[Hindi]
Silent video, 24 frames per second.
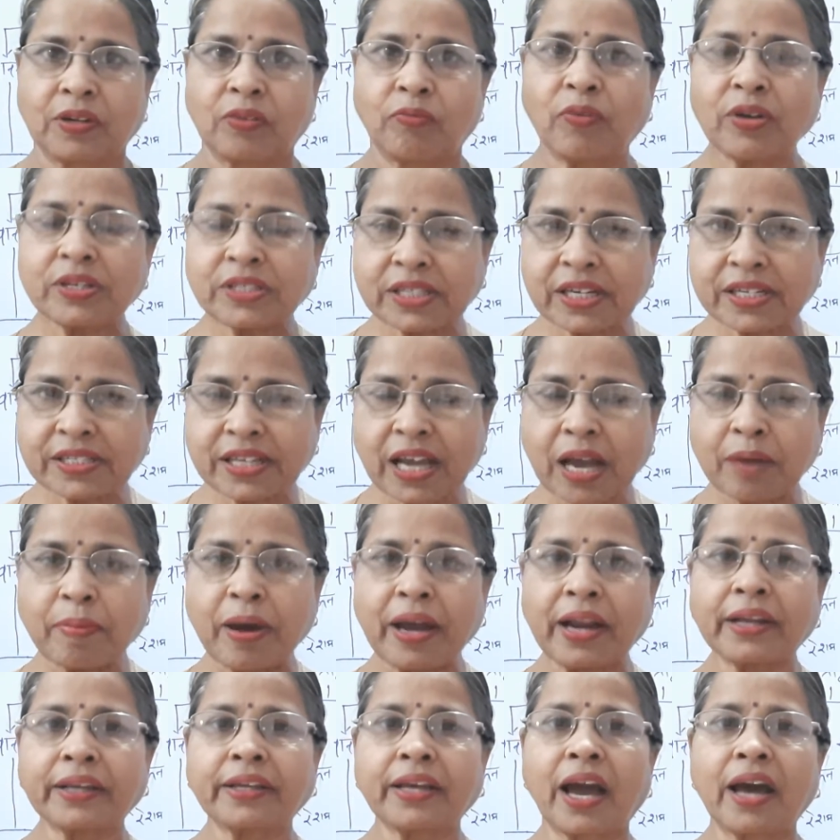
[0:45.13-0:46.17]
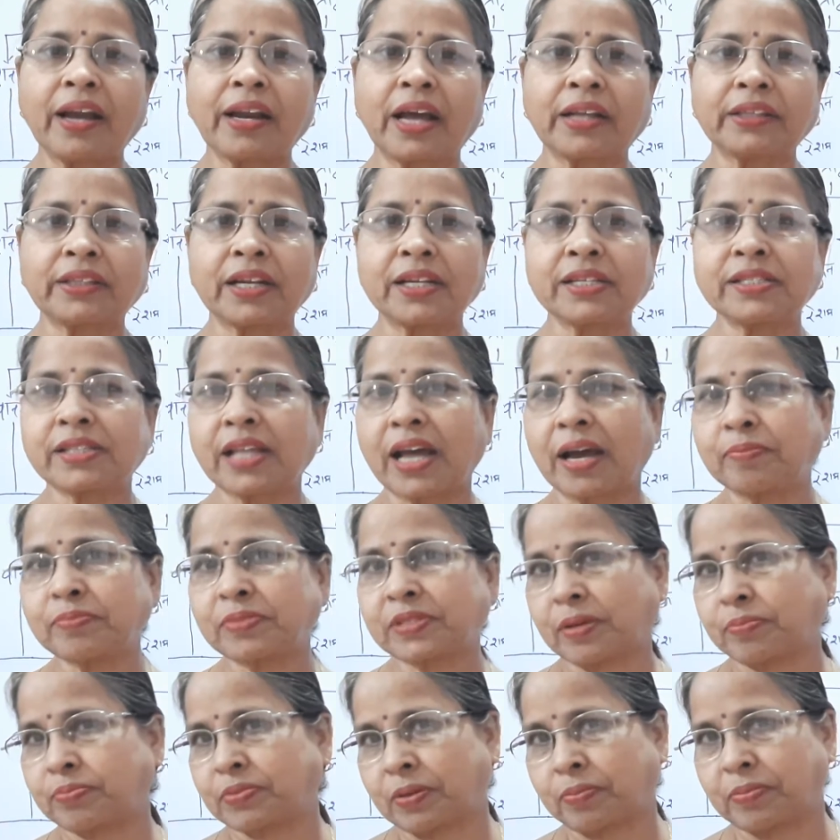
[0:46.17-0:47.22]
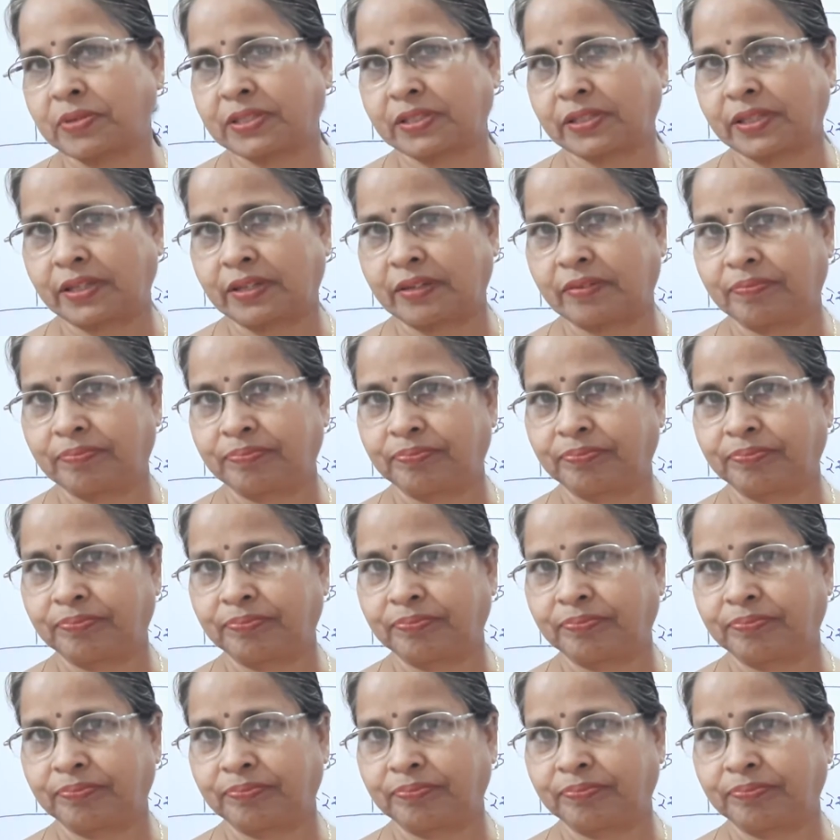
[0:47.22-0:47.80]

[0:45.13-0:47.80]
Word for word: वस्त्र से हमारा क्या नाता रिश्ता हम सब समझते हैं